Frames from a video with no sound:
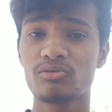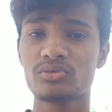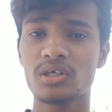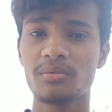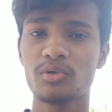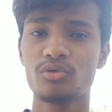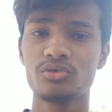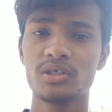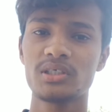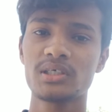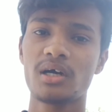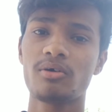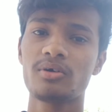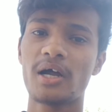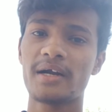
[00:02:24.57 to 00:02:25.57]
उन सभी यूज़र्स
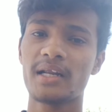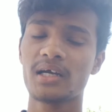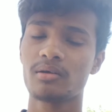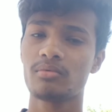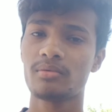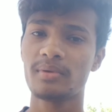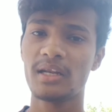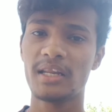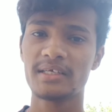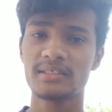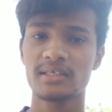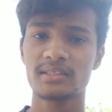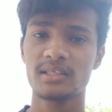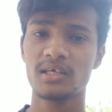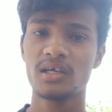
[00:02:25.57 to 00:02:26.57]
का वो डाटा कभी भी ले
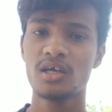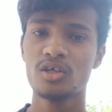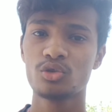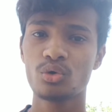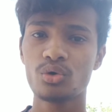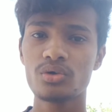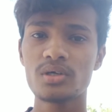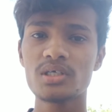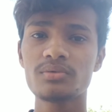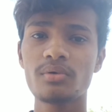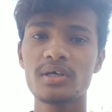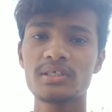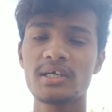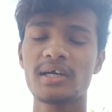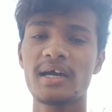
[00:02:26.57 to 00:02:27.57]
सकते हैं तो इस
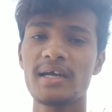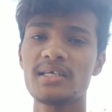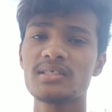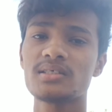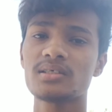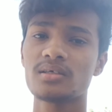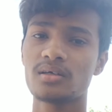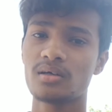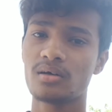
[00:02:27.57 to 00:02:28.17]
वजह से गाइस